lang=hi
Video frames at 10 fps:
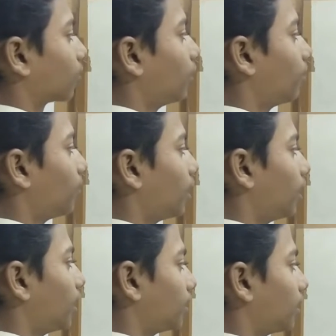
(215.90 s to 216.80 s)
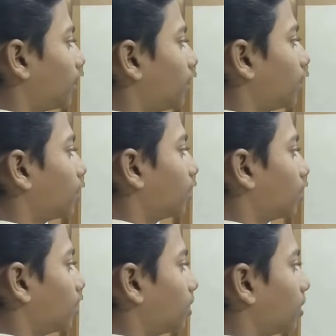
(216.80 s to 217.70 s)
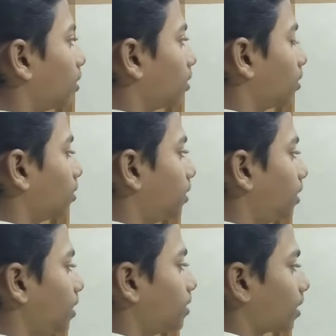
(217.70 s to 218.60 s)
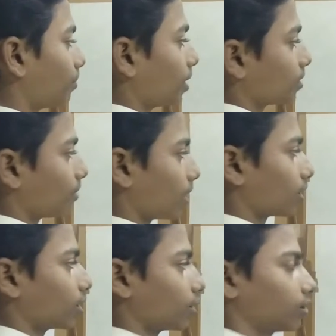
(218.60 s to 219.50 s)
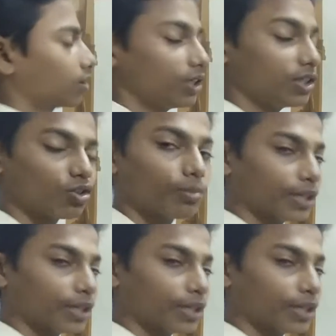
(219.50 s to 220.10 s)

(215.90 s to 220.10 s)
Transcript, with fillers: कोई नंबर ले लेते हैं तीस के बेस मानकर तीस को